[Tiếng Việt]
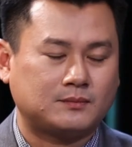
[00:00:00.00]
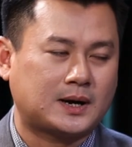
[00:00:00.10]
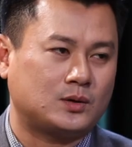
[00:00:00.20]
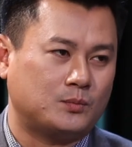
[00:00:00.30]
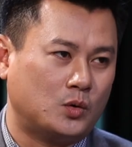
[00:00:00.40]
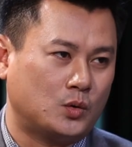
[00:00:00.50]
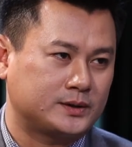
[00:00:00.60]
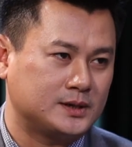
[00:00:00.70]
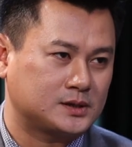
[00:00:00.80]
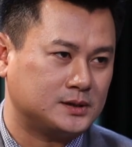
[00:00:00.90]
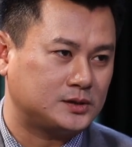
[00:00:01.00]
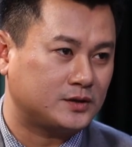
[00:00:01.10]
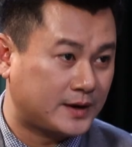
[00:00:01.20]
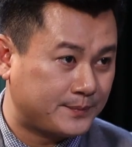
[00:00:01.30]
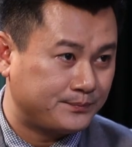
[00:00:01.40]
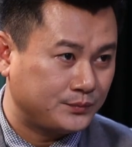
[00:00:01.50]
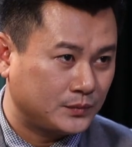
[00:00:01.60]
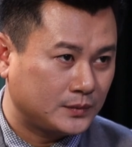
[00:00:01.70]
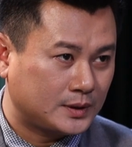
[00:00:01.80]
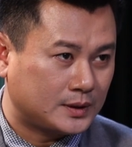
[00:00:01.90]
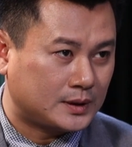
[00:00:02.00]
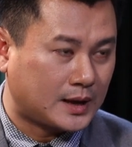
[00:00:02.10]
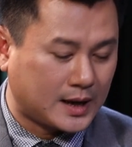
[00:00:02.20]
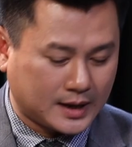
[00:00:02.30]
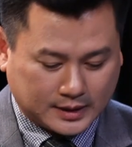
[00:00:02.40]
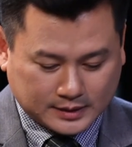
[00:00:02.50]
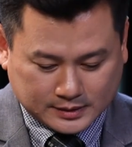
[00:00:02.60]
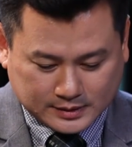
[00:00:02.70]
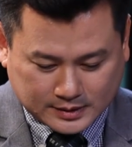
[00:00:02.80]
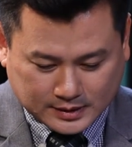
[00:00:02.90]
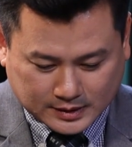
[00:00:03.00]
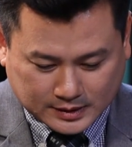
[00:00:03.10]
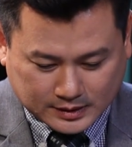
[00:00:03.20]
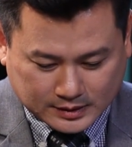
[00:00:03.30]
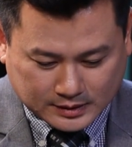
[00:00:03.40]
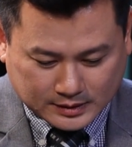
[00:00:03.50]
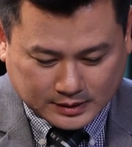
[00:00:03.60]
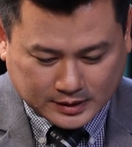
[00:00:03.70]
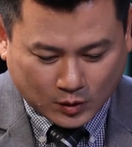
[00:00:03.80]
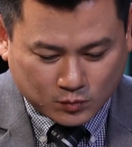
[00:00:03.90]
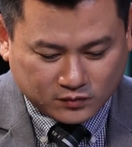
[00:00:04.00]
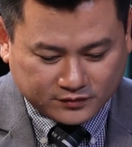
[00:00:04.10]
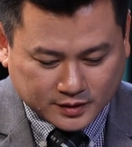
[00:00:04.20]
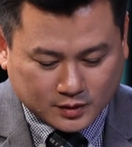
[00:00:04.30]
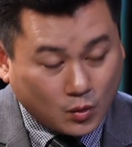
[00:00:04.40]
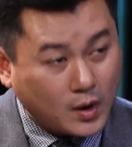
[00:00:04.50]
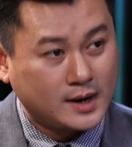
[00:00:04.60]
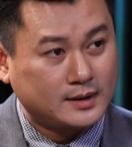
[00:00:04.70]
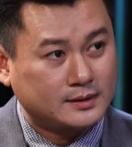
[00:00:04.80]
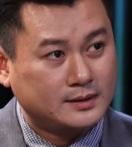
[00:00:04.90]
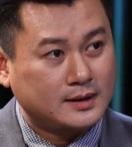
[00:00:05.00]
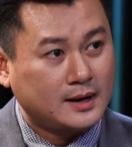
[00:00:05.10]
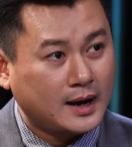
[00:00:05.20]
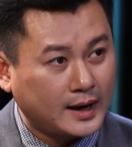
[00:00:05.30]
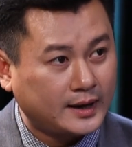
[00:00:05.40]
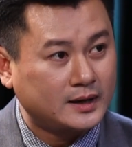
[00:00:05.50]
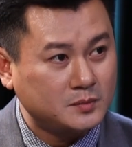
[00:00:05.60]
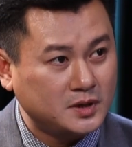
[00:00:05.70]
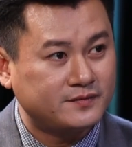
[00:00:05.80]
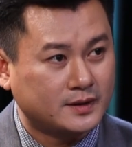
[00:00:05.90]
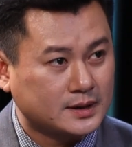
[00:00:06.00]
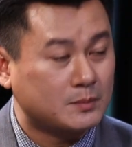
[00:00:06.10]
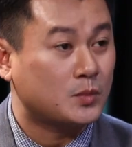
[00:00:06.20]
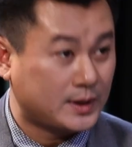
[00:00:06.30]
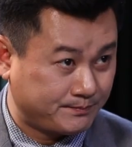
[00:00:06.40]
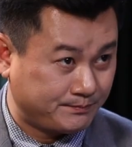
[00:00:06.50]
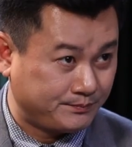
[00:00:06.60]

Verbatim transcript: mà Bộ Luật Dân sự cho phép là không vượt quá 20% một năm.